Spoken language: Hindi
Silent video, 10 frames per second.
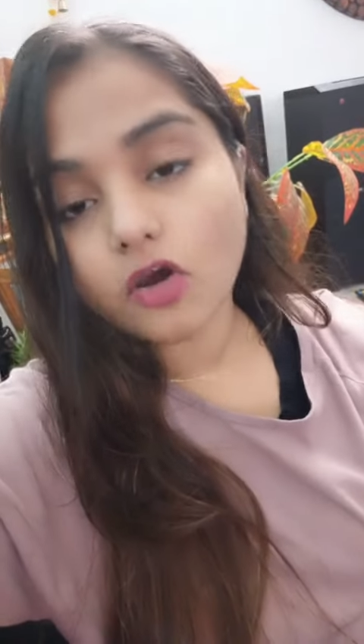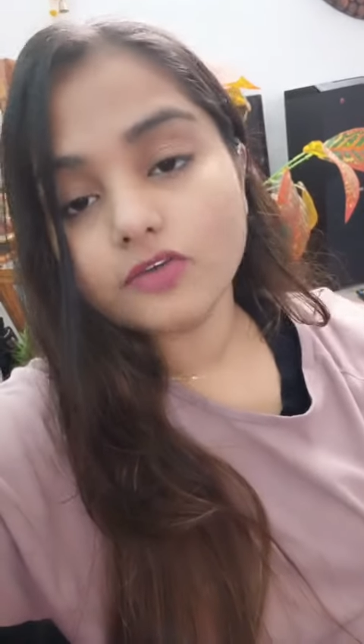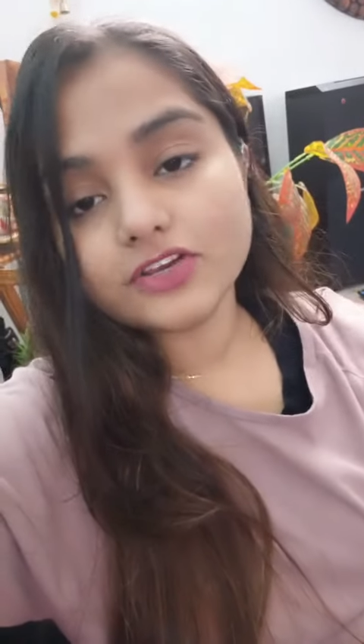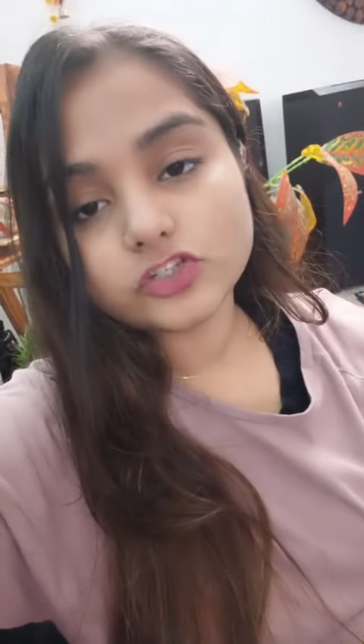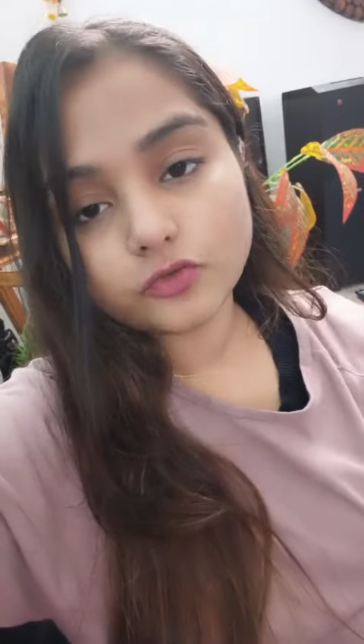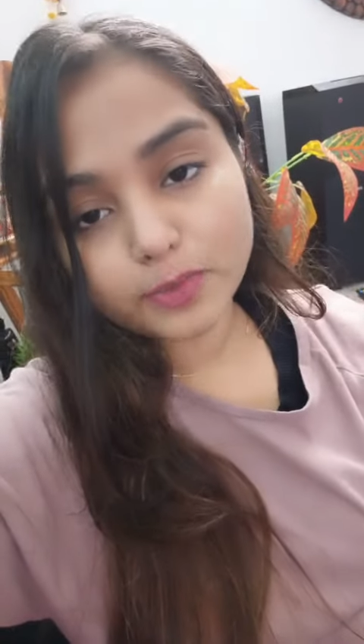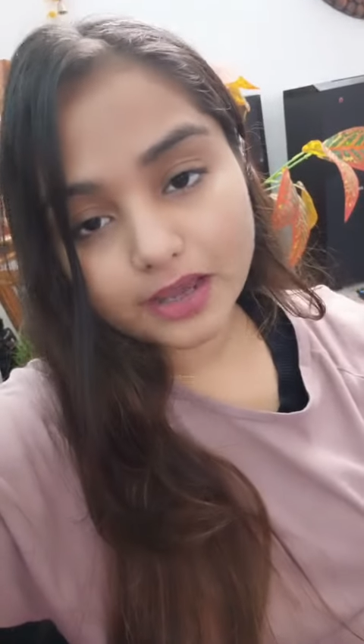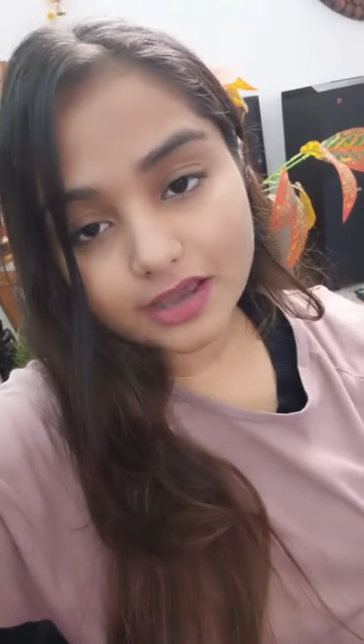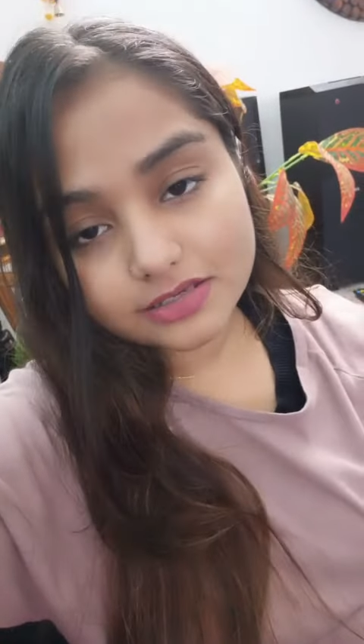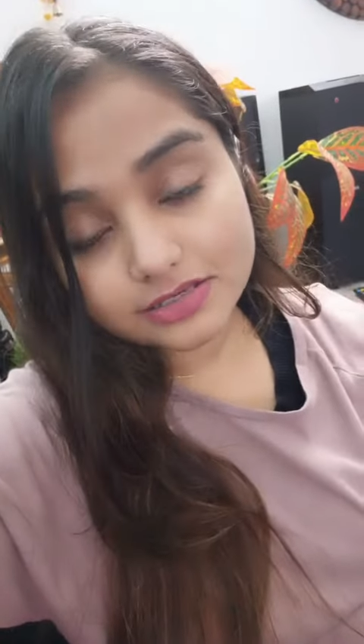और विष्णु
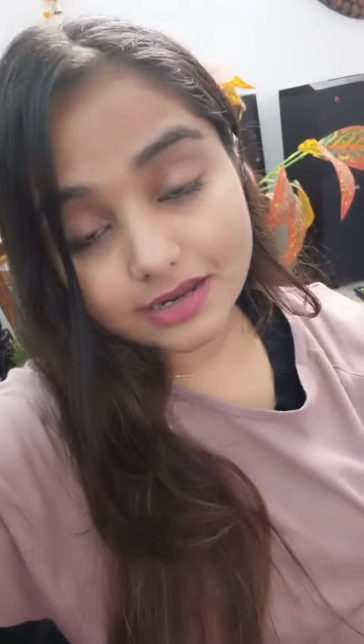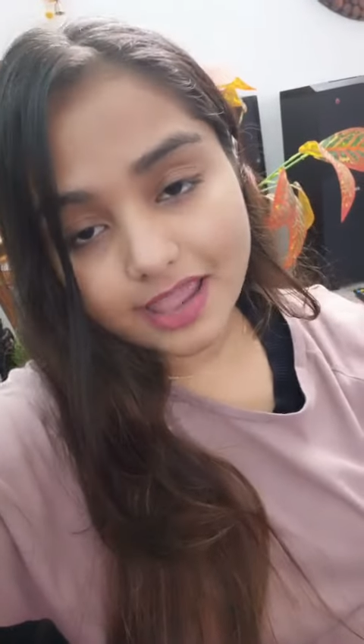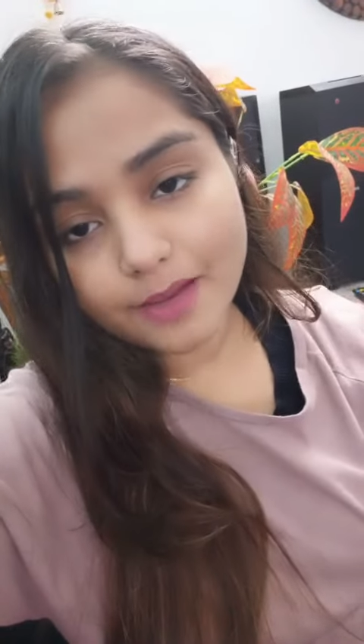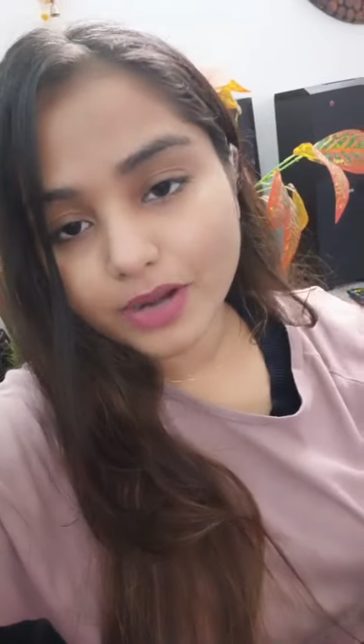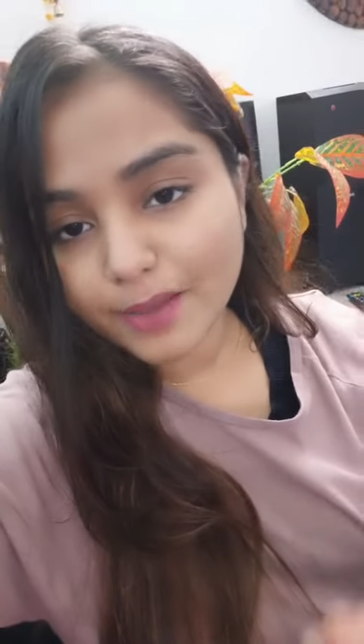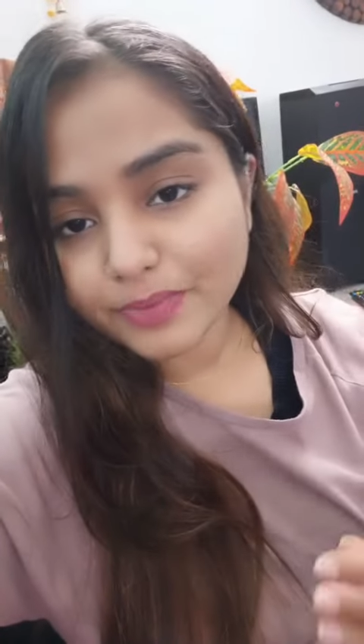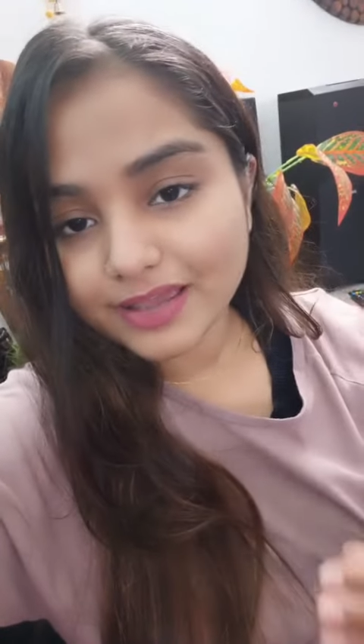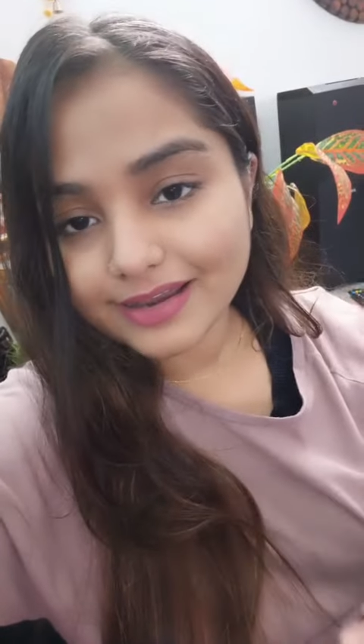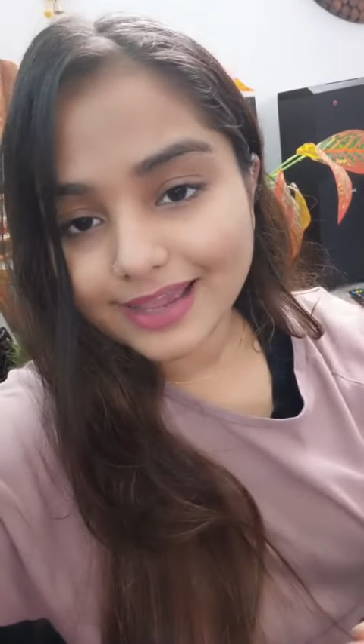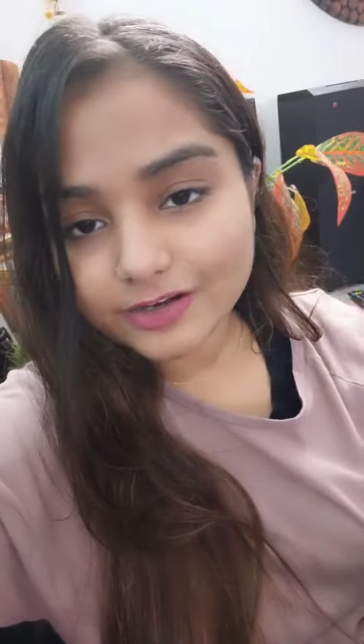प्रकाश सर यहाँ पर आपके
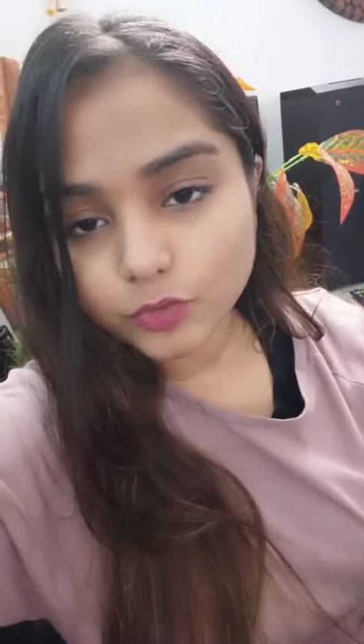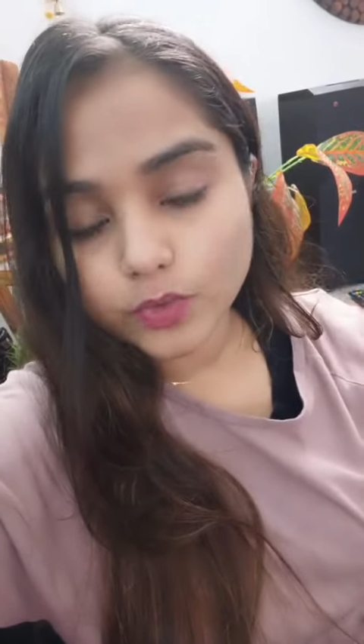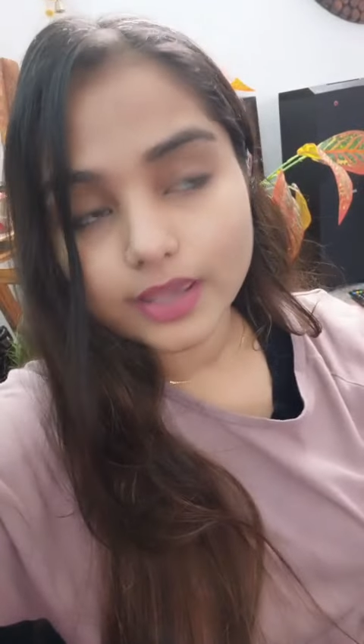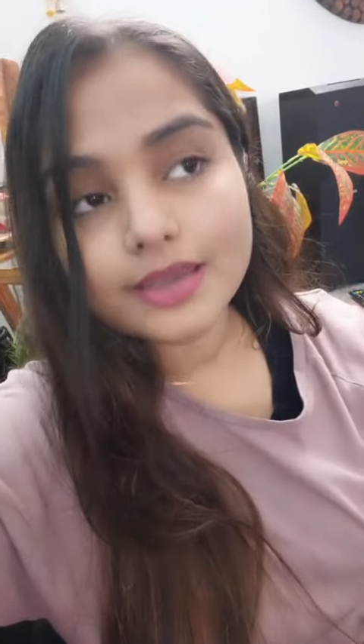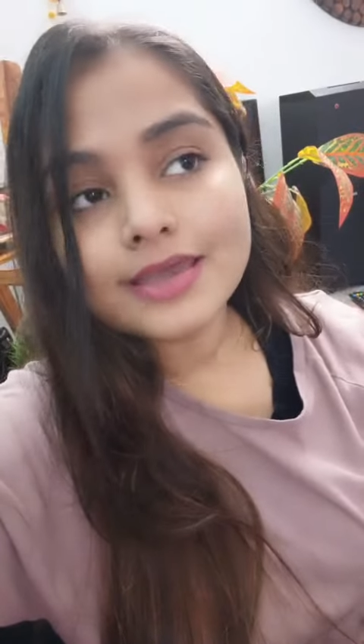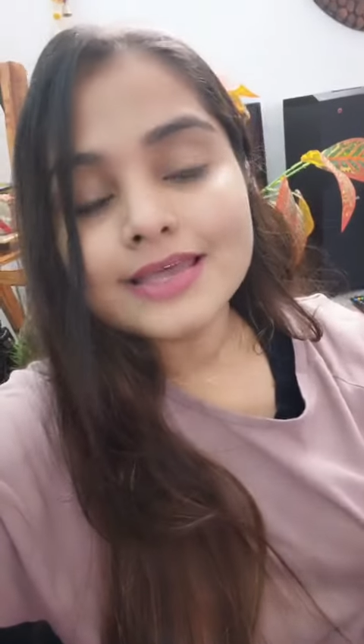कनेक्ट होंगे